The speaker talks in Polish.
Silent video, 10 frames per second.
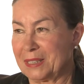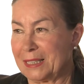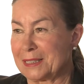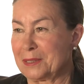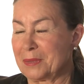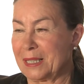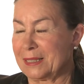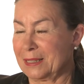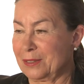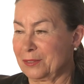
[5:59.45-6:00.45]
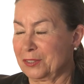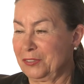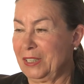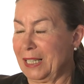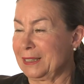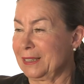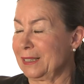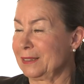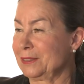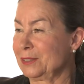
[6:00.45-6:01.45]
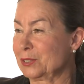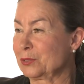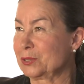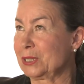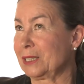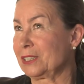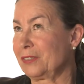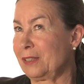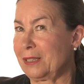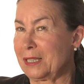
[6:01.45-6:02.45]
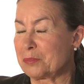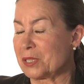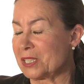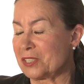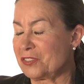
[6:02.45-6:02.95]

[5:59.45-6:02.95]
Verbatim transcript: każdym razie to chwila ta dyskusja trwała, ja przez